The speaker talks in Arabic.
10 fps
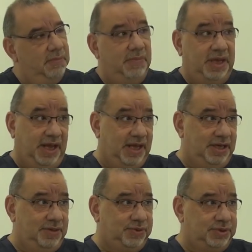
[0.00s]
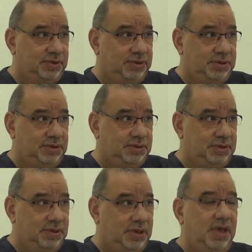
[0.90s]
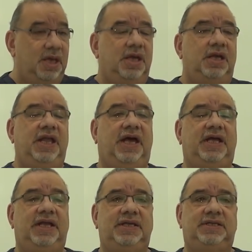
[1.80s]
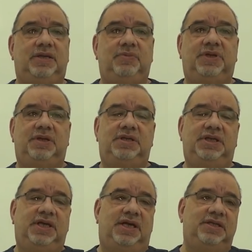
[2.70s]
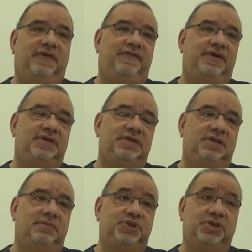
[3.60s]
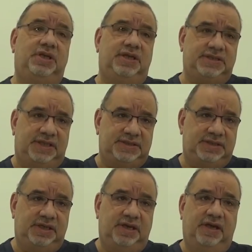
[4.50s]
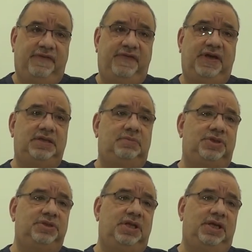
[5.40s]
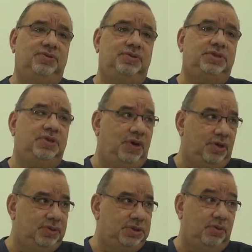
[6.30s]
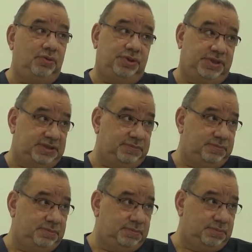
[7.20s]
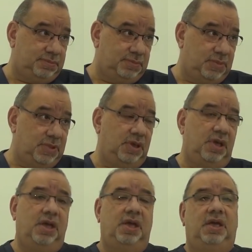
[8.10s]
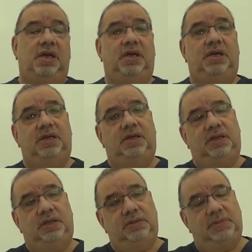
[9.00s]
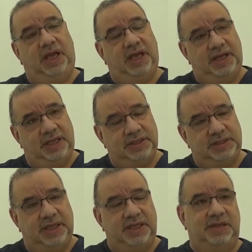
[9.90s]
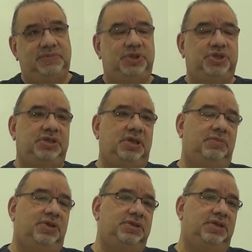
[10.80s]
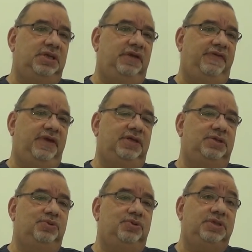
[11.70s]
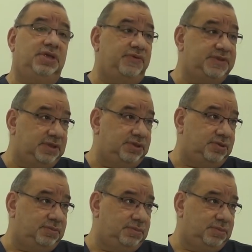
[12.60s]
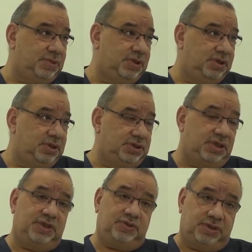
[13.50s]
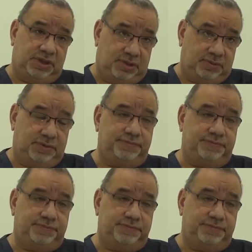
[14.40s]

ما هي حالات تقصد الحالات اللي ممكن نحن عندنا فرضا بشكل اساسي في عندنا المرضى اللي عندهم التوحد او الاوتيزم الحالات آه، الثانيه بتجينا مرضى اللي في عندهم منهم داون سندروم تناسل داون